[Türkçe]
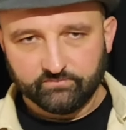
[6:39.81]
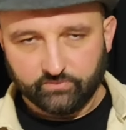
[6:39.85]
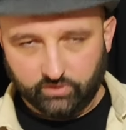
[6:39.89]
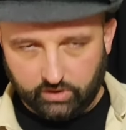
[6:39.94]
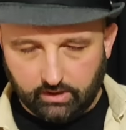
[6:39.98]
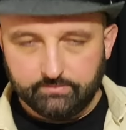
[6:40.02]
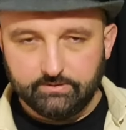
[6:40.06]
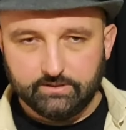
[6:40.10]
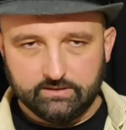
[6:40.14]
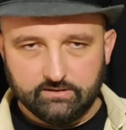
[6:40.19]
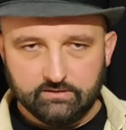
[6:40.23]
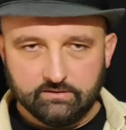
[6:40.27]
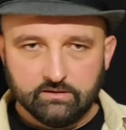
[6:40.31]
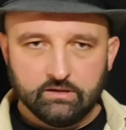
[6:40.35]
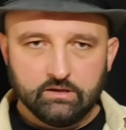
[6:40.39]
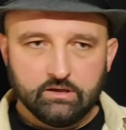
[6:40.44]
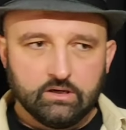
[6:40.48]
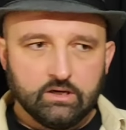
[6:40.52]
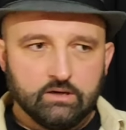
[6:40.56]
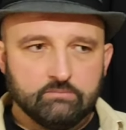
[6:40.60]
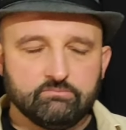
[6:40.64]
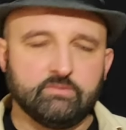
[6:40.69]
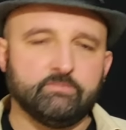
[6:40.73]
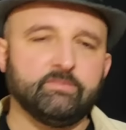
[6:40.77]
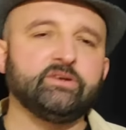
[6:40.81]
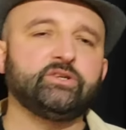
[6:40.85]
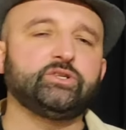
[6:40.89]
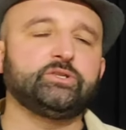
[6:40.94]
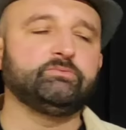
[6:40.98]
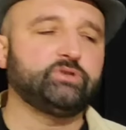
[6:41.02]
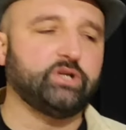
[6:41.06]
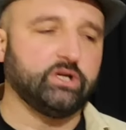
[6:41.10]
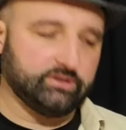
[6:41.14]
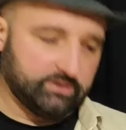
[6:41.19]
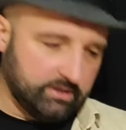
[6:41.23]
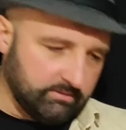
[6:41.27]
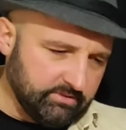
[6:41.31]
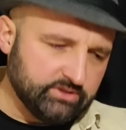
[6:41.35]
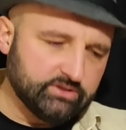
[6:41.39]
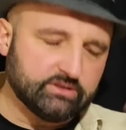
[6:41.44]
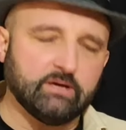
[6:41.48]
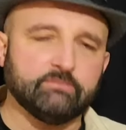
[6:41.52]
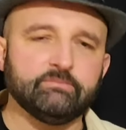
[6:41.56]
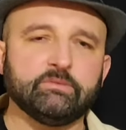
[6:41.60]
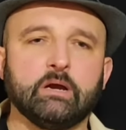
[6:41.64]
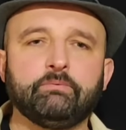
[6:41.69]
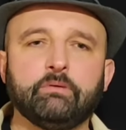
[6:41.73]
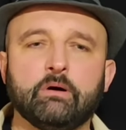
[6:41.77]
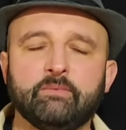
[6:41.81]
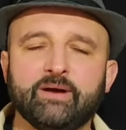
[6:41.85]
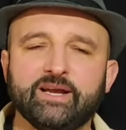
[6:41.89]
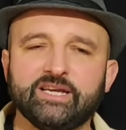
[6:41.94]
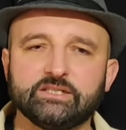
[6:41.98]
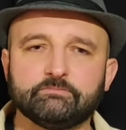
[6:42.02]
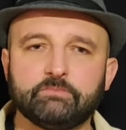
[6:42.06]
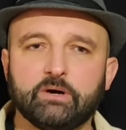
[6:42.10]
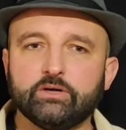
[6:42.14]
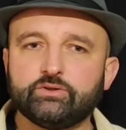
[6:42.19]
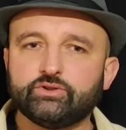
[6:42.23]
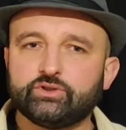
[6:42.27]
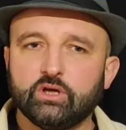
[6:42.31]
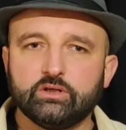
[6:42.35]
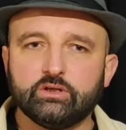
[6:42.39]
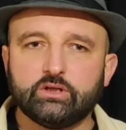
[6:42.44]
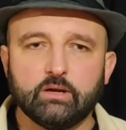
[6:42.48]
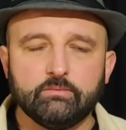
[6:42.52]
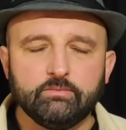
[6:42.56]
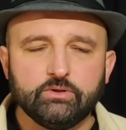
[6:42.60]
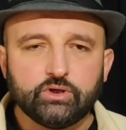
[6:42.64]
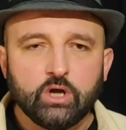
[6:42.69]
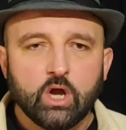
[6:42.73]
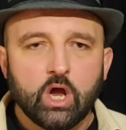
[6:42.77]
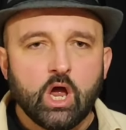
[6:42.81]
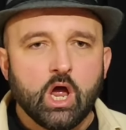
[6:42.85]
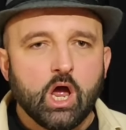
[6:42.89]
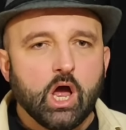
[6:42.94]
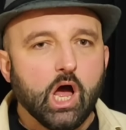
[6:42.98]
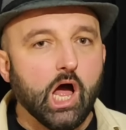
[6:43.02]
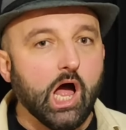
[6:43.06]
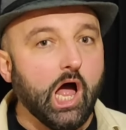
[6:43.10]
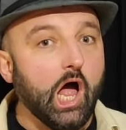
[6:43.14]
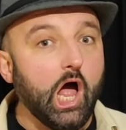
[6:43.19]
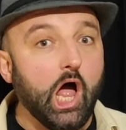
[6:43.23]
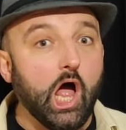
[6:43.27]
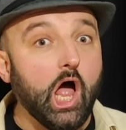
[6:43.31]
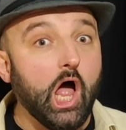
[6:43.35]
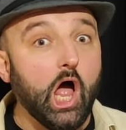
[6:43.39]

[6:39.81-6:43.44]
Tabii. Mehmet Şimşek demiş zam yapamayız. Bahçeli demiş. Ee!